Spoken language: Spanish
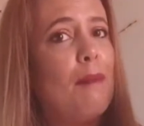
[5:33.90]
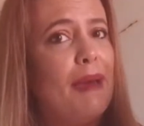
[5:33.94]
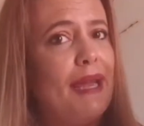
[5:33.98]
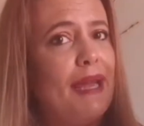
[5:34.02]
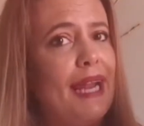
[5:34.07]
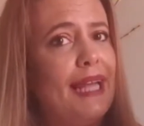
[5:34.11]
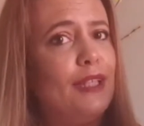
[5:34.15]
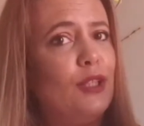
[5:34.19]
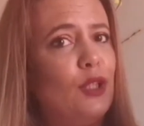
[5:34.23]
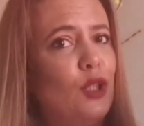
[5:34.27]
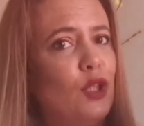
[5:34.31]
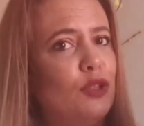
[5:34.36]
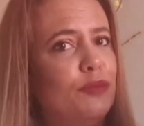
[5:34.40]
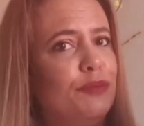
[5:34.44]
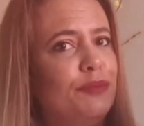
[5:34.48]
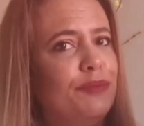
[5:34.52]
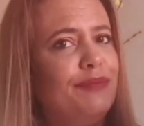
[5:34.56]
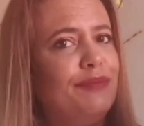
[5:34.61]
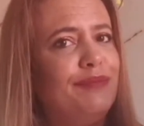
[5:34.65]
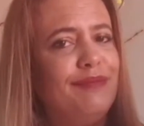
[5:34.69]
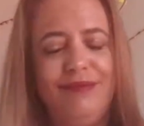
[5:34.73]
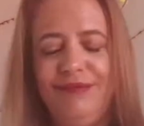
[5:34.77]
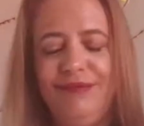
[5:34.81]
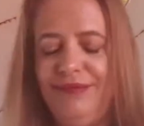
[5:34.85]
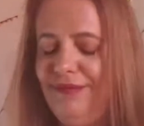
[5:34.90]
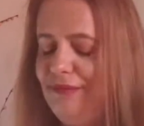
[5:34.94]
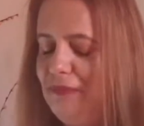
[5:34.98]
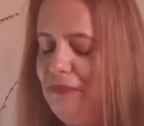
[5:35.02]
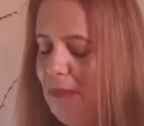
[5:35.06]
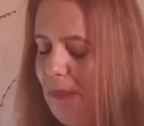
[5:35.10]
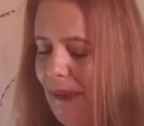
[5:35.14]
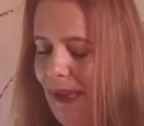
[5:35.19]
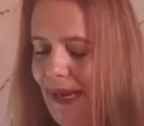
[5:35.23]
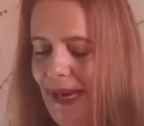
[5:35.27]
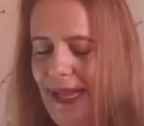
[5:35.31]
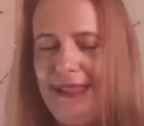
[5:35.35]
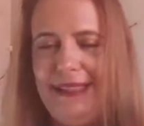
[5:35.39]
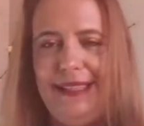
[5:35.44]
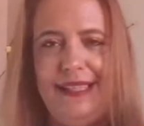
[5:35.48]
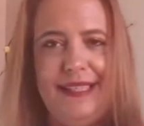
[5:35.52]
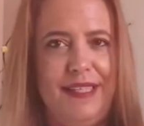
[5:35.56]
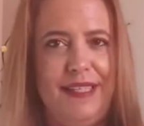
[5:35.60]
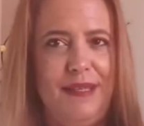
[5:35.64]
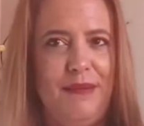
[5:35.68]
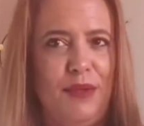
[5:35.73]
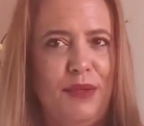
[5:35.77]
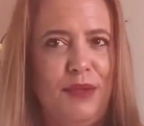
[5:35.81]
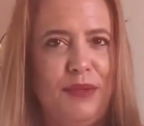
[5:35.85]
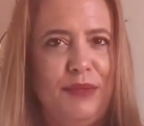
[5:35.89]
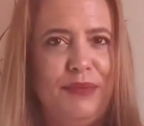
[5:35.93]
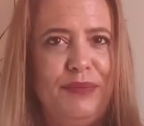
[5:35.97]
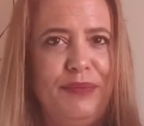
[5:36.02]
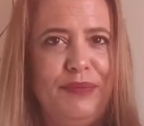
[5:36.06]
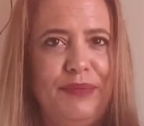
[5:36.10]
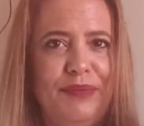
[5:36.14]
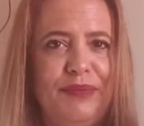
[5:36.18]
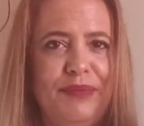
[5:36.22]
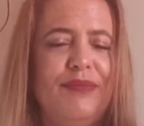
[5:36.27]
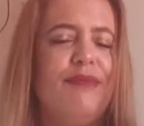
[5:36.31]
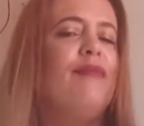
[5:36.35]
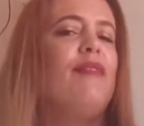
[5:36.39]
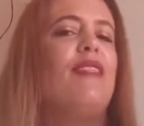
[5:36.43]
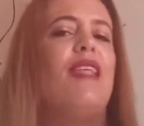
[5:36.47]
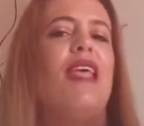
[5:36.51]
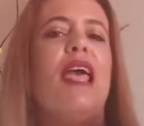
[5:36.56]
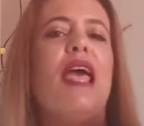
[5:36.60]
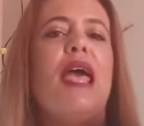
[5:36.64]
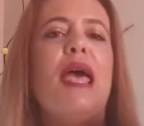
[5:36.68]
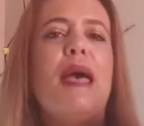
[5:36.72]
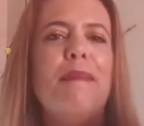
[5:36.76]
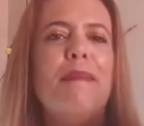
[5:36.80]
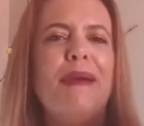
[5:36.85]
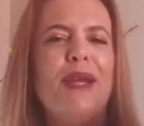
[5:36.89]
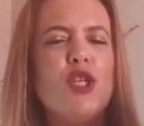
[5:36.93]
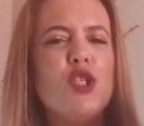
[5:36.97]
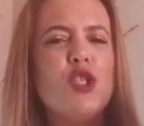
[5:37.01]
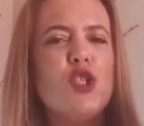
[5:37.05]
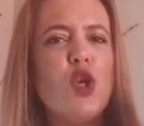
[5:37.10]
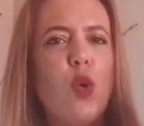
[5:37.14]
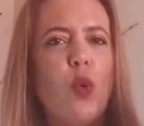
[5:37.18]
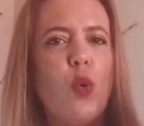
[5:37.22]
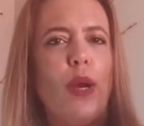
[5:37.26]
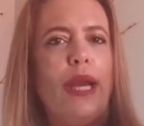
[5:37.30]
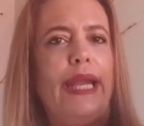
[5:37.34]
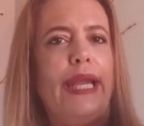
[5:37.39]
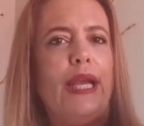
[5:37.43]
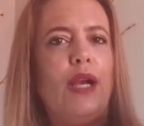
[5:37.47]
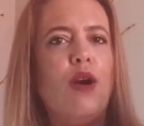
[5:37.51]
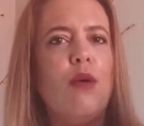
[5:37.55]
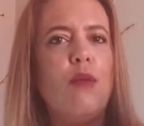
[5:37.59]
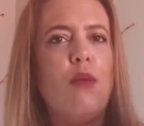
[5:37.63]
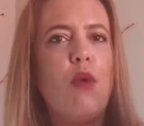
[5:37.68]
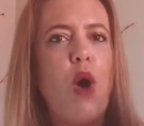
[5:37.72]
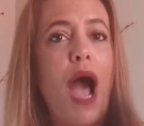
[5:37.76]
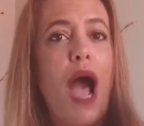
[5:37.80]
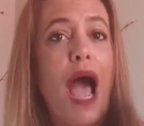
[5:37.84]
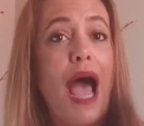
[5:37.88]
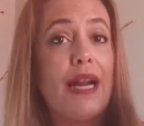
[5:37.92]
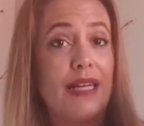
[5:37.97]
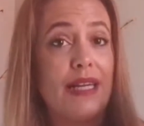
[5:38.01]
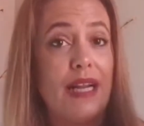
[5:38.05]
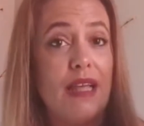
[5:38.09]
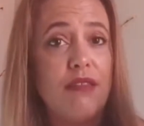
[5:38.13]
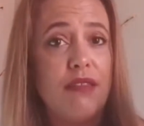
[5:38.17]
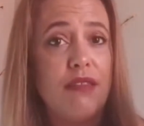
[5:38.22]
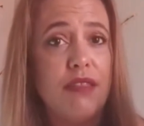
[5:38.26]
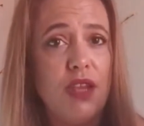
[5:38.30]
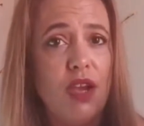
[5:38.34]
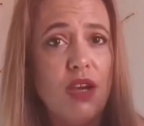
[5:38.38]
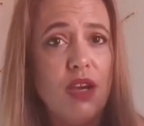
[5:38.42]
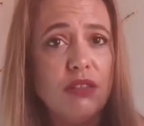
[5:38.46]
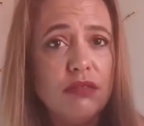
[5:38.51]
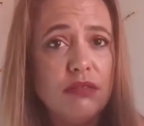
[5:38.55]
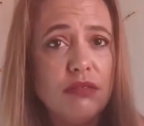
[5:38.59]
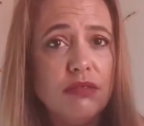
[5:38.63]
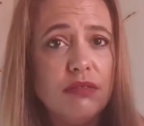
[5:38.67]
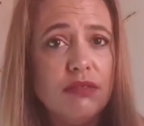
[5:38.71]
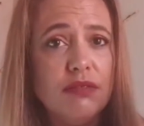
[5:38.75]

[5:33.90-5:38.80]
Barato. Baratísimo. Pero esto huele como a rancio,